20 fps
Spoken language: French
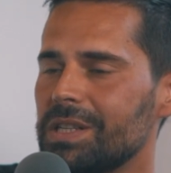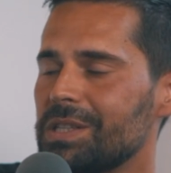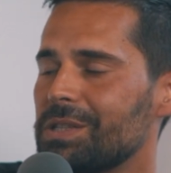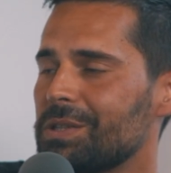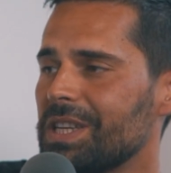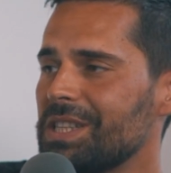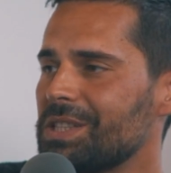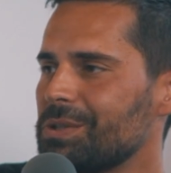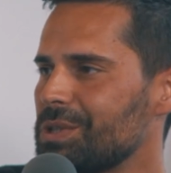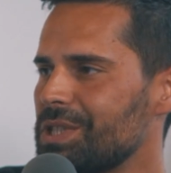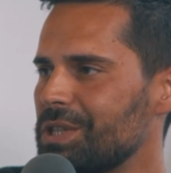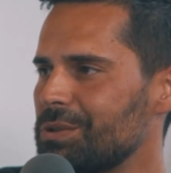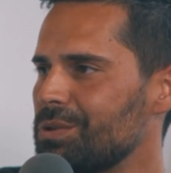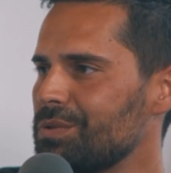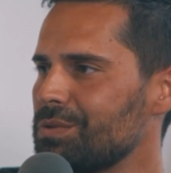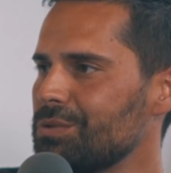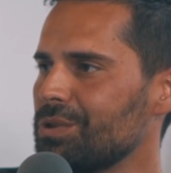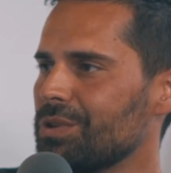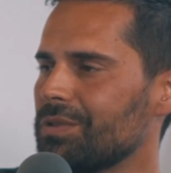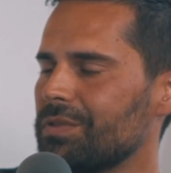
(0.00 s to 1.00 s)
qu'est-ce que c'est
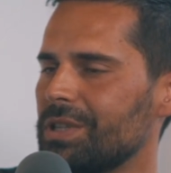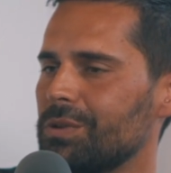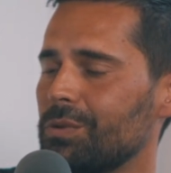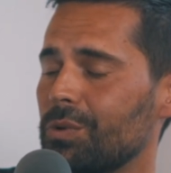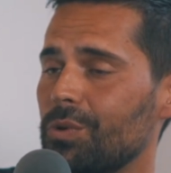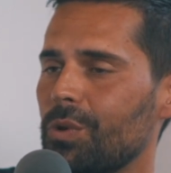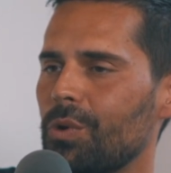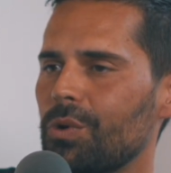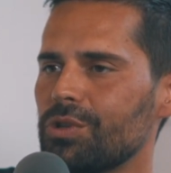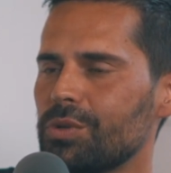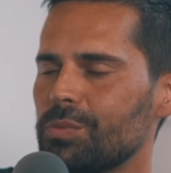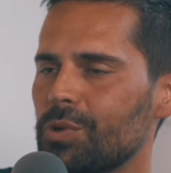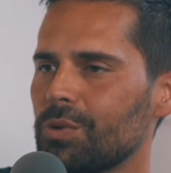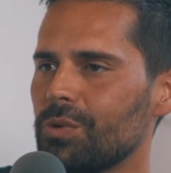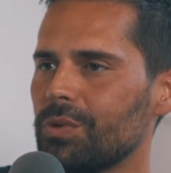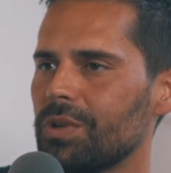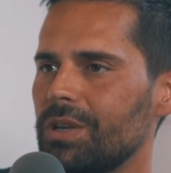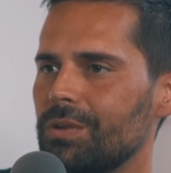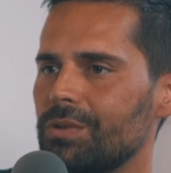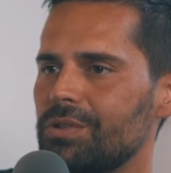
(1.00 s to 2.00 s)
devenu en fait Donc heureusement
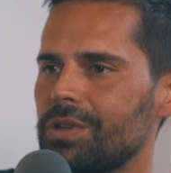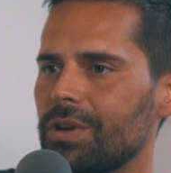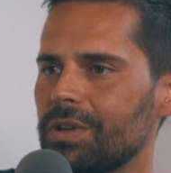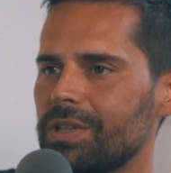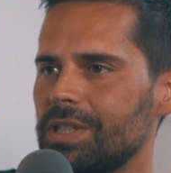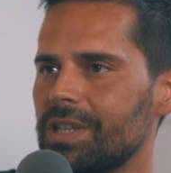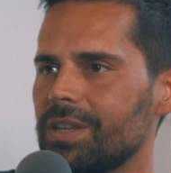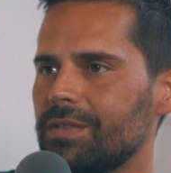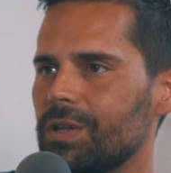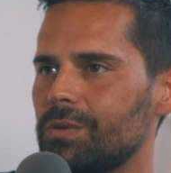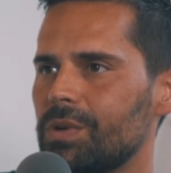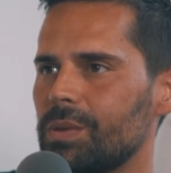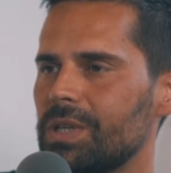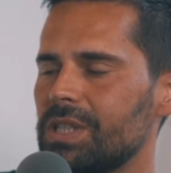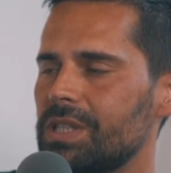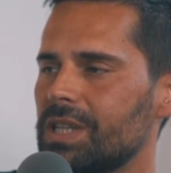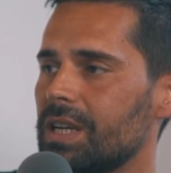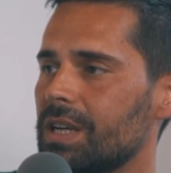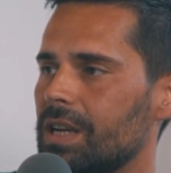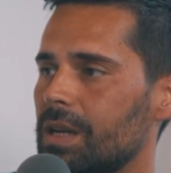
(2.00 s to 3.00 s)
qu'on a une sortie avec
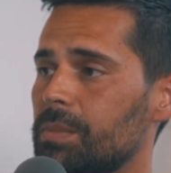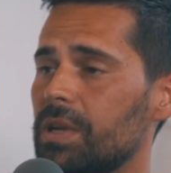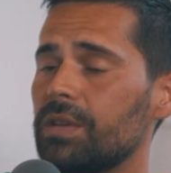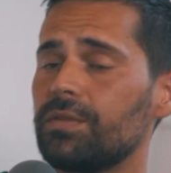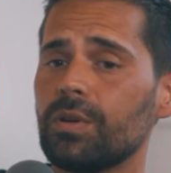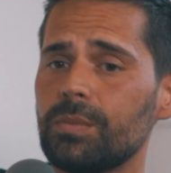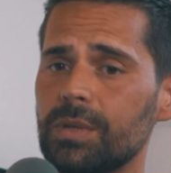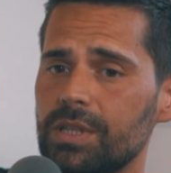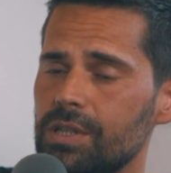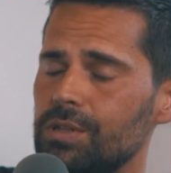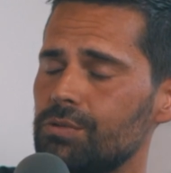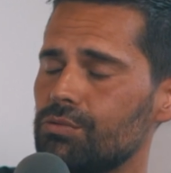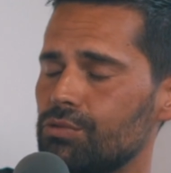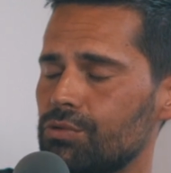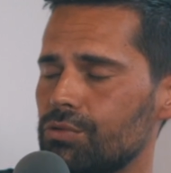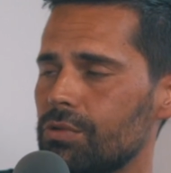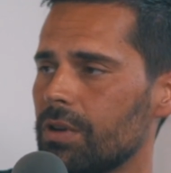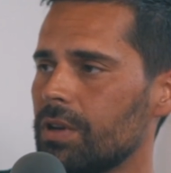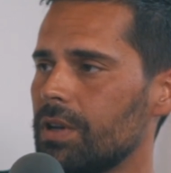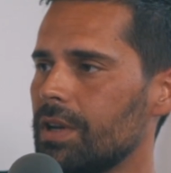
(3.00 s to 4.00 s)
Webedia et que la plateforme existe
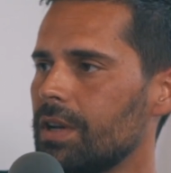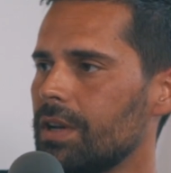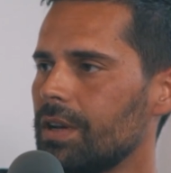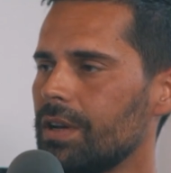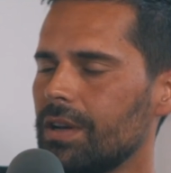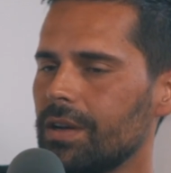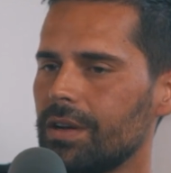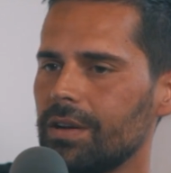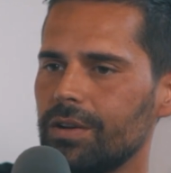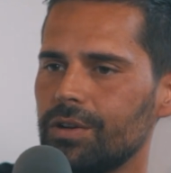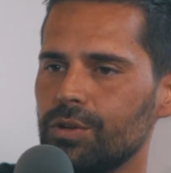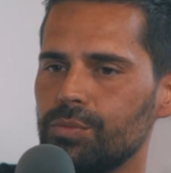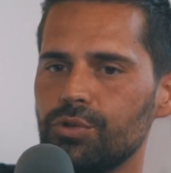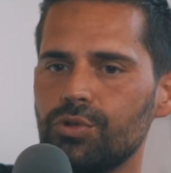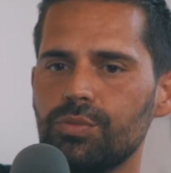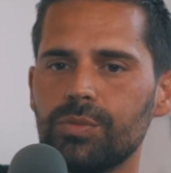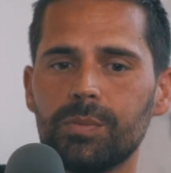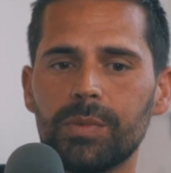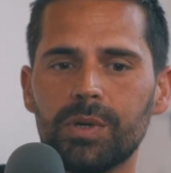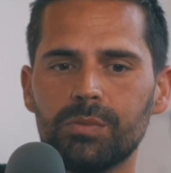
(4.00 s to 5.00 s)
toujours. Euh, je me
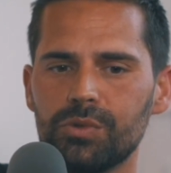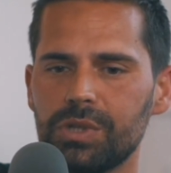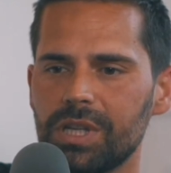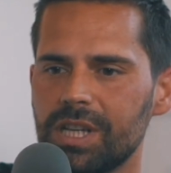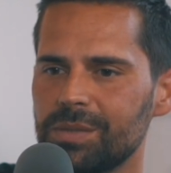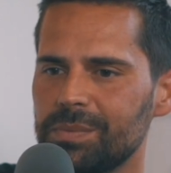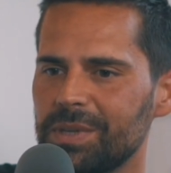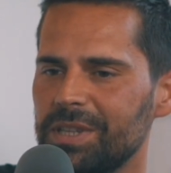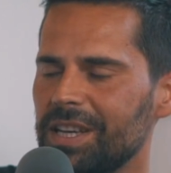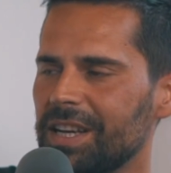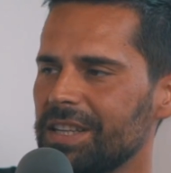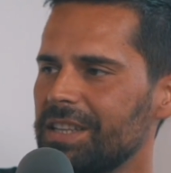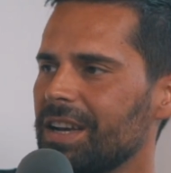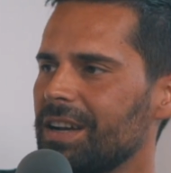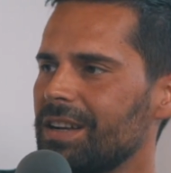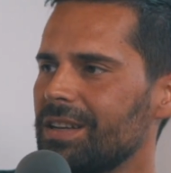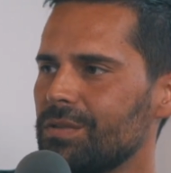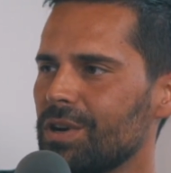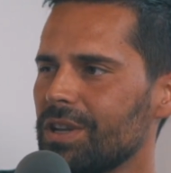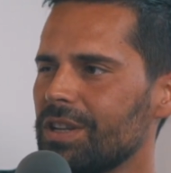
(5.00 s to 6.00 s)
suis même amusé la semaine dernière
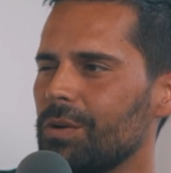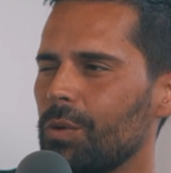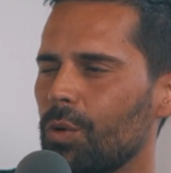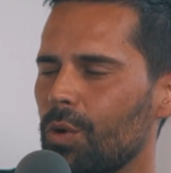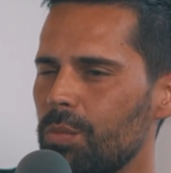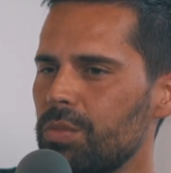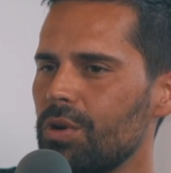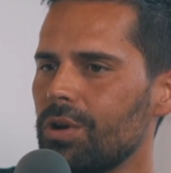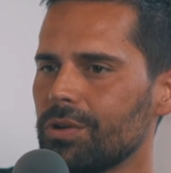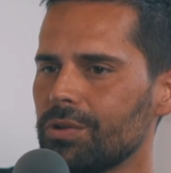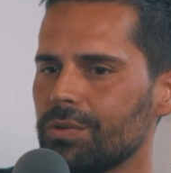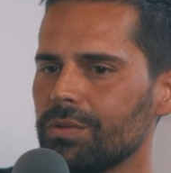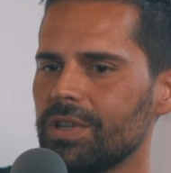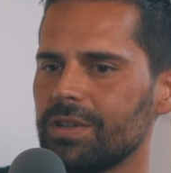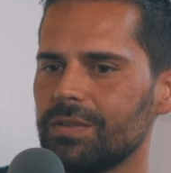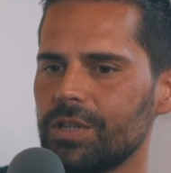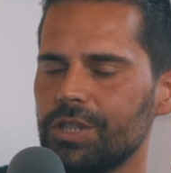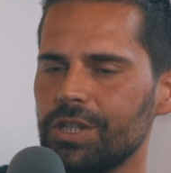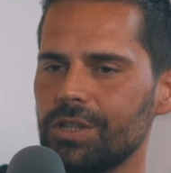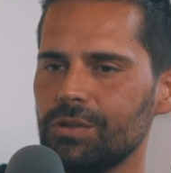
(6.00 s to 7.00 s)
à aller voir des gros blocs qu'on
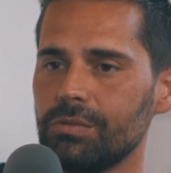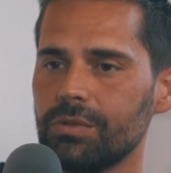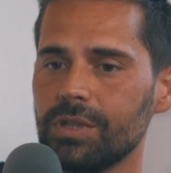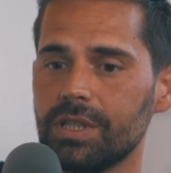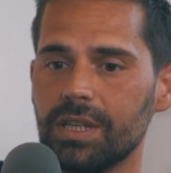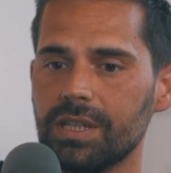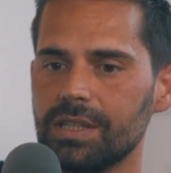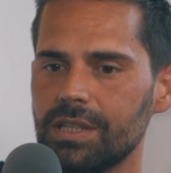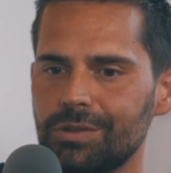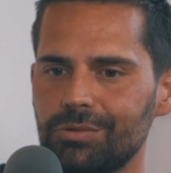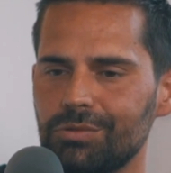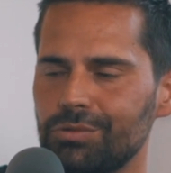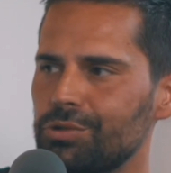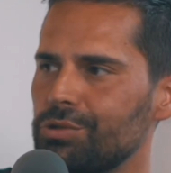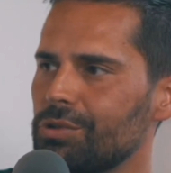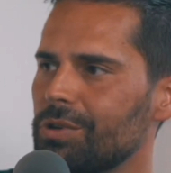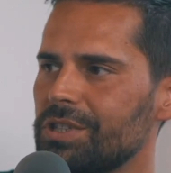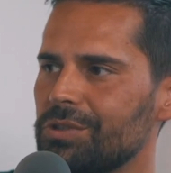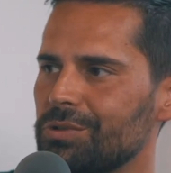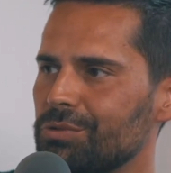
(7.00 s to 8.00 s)
avait chez nous et qui existent
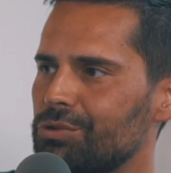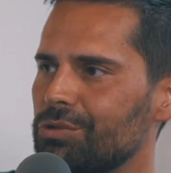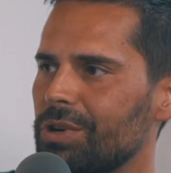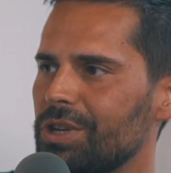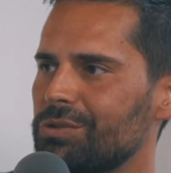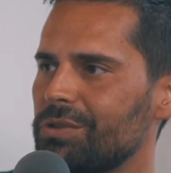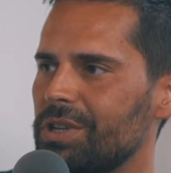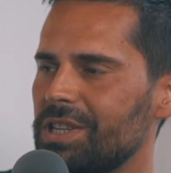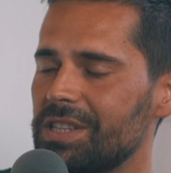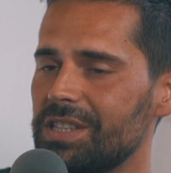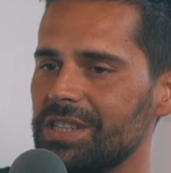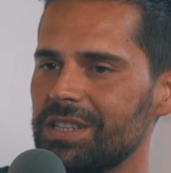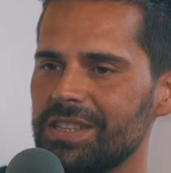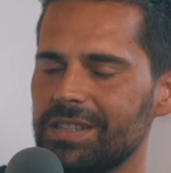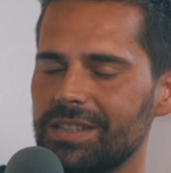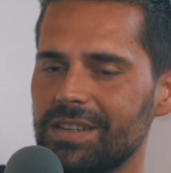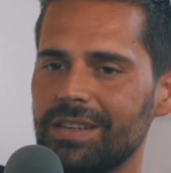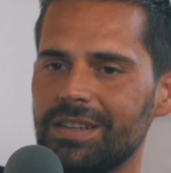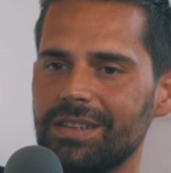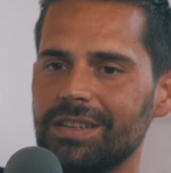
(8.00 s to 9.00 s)
toujours, qui sont toujours actualisés.
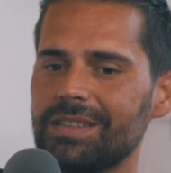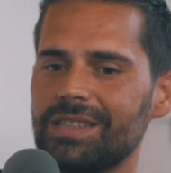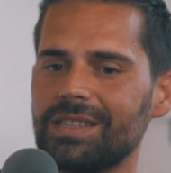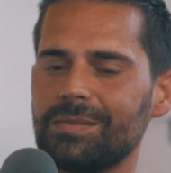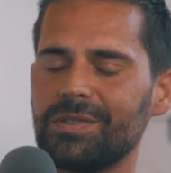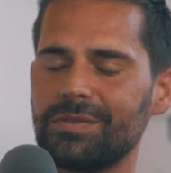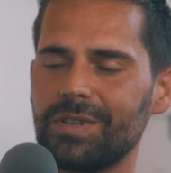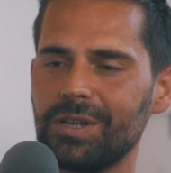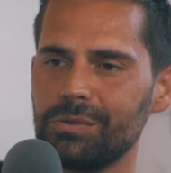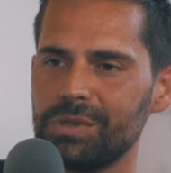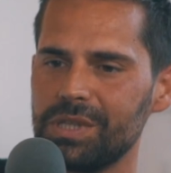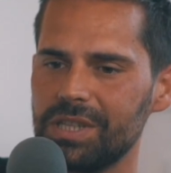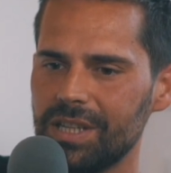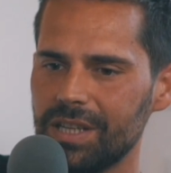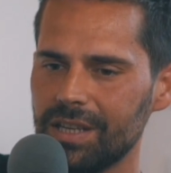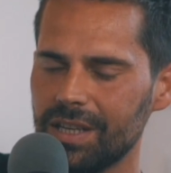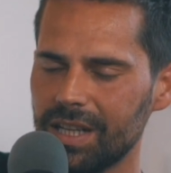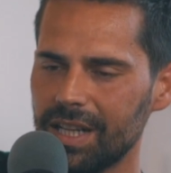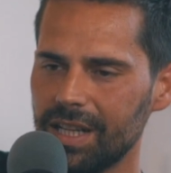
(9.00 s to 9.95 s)
Ça, m'a fait halluciner.